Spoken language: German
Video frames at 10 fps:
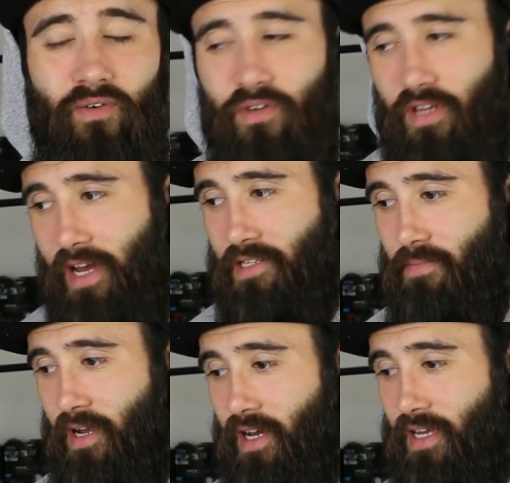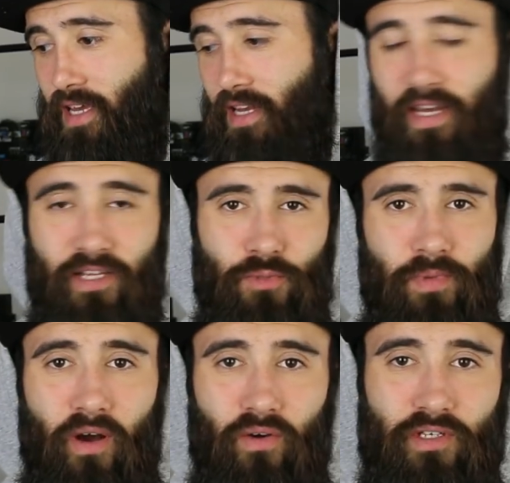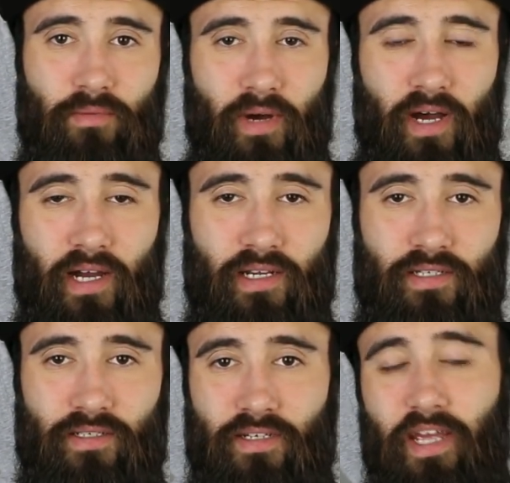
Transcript: und eins meiner Kindheitsspiele ausgepackt.